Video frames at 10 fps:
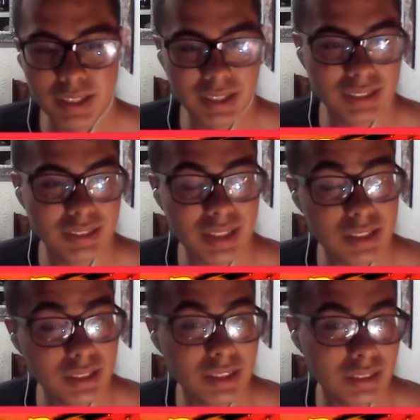es que el
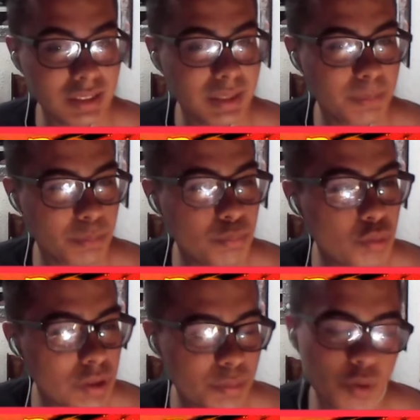Jiren tiene
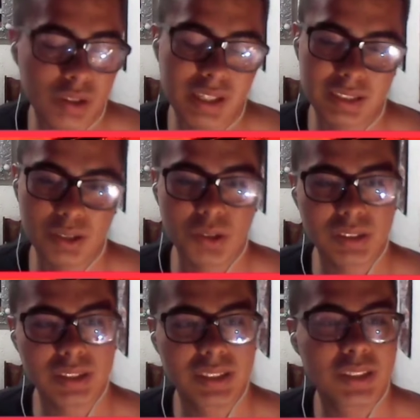muy buenas
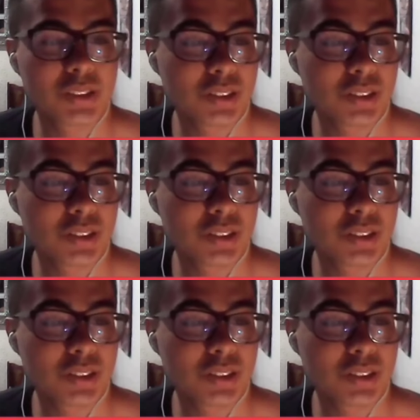cosas, chicos.